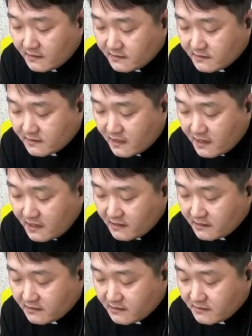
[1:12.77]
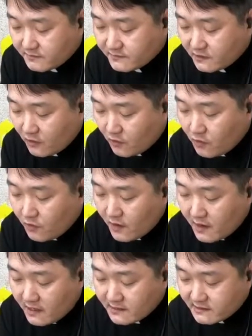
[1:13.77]
이스라엘 임금
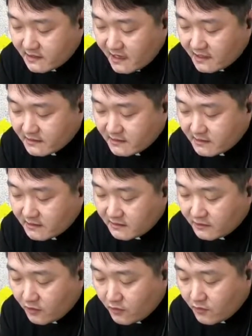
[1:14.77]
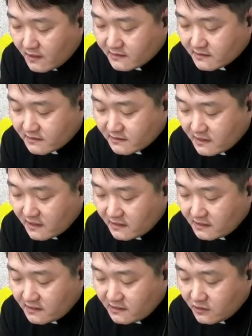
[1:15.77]
여호아하즈의 아들 여호아스
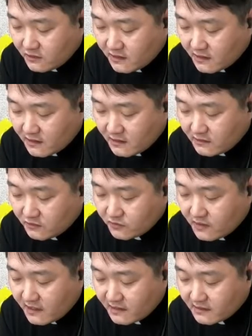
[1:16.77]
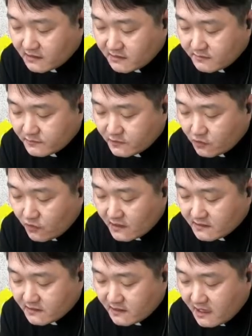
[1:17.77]
제이 년에 유다 임금
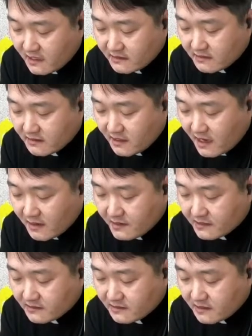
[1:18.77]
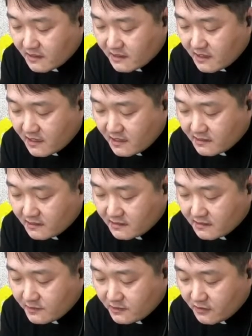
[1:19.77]
요아스의 아들 아마치아가
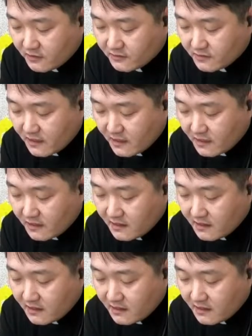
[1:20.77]
임금이 되었다.